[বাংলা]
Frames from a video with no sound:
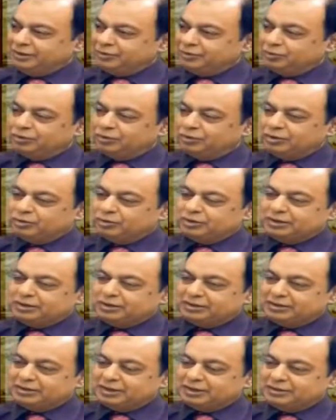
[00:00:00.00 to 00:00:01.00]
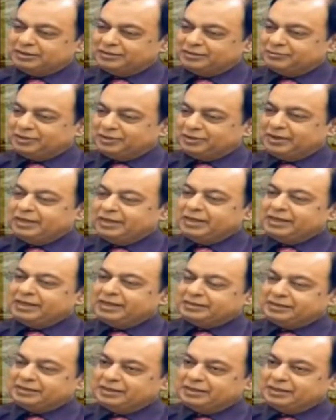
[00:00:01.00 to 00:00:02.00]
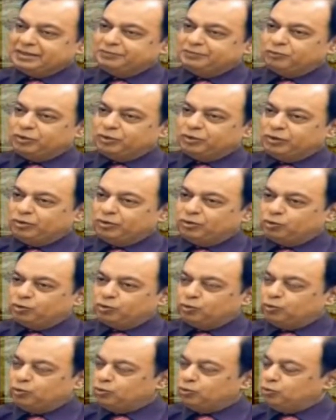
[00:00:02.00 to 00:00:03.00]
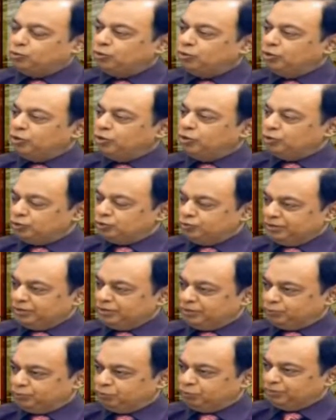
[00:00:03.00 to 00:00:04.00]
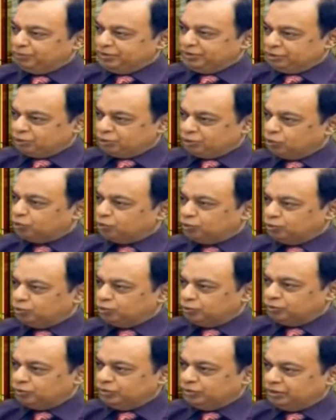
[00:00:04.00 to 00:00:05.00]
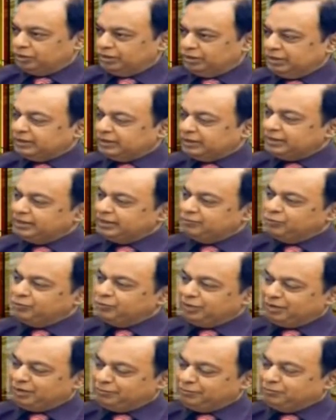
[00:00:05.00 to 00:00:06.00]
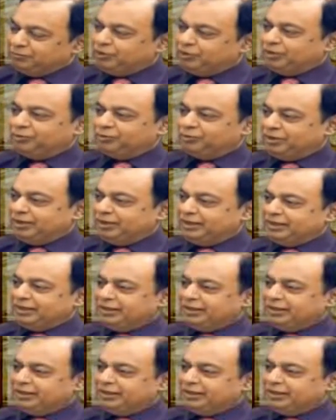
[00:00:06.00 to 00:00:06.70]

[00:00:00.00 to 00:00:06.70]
বড় কথা যারা মানে যাদের মন অতটুকু মানে খুব বেশি শক্ত তারা মন আমি মনে করি